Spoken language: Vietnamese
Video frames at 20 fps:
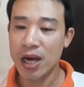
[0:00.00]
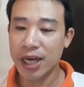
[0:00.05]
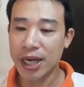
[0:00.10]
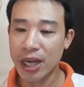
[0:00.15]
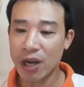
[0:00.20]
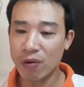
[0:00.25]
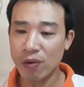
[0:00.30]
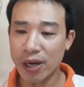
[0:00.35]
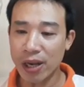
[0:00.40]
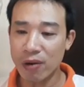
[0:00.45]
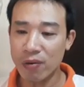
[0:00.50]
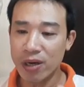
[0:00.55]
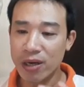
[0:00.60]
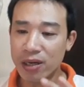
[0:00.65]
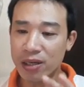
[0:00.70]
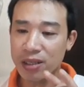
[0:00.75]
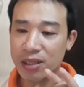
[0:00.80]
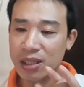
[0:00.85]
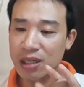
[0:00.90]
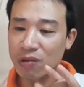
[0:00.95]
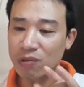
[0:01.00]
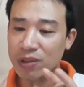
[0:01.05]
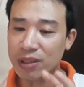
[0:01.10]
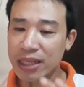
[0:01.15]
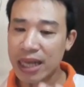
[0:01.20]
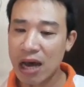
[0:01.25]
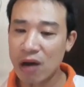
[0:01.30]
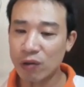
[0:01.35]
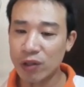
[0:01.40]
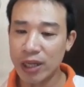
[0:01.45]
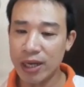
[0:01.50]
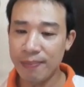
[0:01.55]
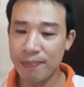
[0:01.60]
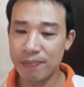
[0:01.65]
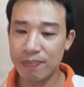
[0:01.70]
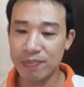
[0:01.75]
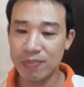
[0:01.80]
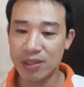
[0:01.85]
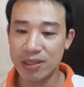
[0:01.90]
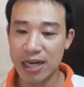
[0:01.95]
Khéo léo hơn trong giao tiếp,
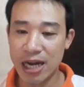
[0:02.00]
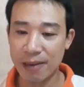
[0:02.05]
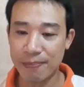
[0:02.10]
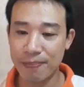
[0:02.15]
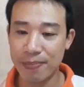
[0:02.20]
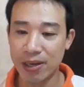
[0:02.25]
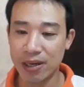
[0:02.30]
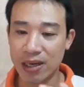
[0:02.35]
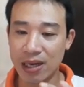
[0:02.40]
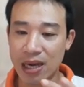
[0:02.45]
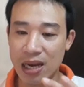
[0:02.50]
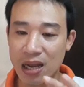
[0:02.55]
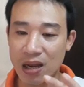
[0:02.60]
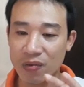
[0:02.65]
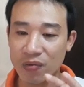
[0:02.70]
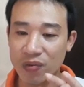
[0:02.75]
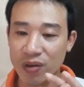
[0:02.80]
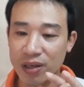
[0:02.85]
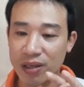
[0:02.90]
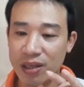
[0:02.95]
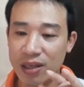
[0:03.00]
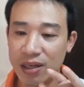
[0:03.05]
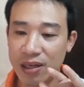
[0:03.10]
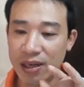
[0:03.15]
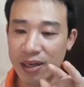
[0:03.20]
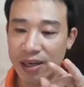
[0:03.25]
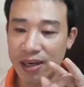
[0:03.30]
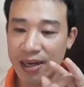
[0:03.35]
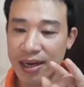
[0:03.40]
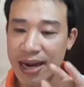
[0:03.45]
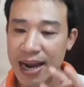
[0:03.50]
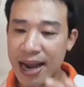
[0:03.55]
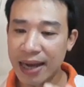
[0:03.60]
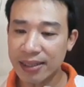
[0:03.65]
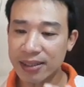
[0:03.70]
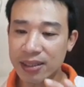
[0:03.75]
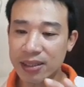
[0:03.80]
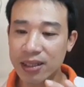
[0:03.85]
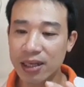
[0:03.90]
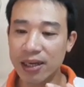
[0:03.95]
đặc biệt là với người khác
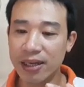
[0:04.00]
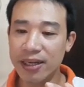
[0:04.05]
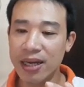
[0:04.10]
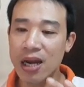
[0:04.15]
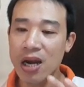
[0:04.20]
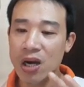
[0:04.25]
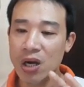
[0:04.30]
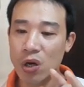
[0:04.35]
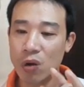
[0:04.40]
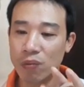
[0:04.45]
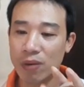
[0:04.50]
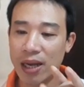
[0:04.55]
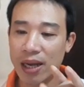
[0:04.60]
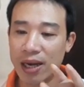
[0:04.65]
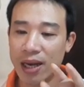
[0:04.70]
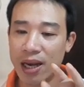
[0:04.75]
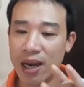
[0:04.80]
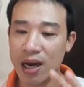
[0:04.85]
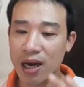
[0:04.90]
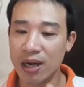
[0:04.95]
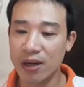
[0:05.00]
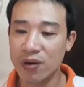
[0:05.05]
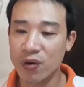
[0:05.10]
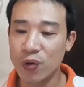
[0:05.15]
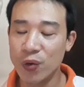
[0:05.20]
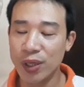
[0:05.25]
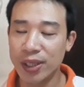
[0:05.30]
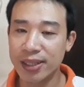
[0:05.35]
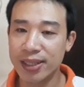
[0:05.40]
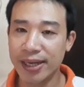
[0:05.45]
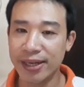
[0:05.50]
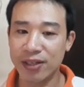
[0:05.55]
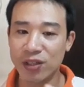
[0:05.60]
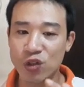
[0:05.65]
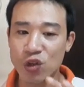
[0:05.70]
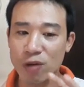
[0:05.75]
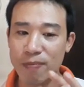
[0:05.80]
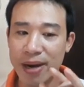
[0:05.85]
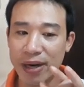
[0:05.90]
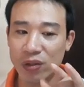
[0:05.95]
giới, cũng là lời khuyên dành
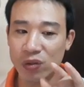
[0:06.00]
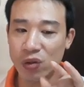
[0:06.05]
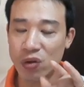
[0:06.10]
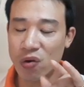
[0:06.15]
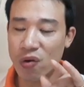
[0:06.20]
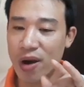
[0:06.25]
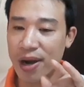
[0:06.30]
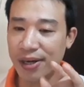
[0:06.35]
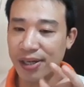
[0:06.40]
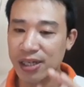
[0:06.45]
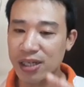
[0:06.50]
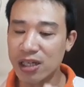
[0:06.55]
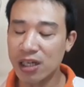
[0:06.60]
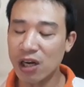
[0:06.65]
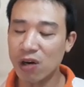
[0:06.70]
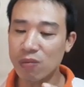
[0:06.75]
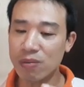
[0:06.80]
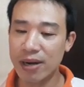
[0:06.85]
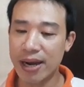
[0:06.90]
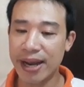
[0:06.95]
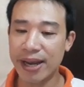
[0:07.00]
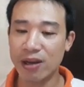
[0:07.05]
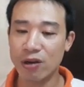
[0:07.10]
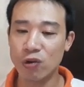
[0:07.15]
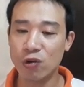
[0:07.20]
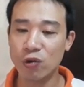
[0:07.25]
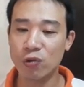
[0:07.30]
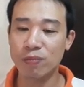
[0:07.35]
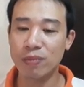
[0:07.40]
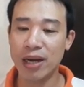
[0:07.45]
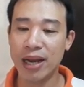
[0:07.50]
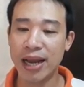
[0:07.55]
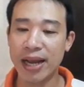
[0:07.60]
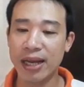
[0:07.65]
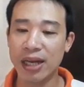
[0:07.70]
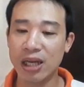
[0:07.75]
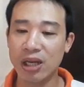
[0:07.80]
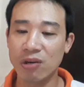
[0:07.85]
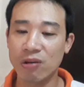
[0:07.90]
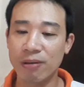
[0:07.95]
cho bạn tuổi Ngọ trong ngày hôm
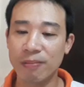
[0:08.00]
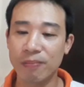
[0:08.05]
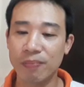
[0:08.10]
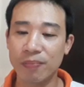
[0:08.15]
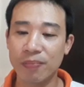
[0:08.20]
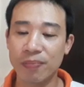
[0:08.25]
nay đó.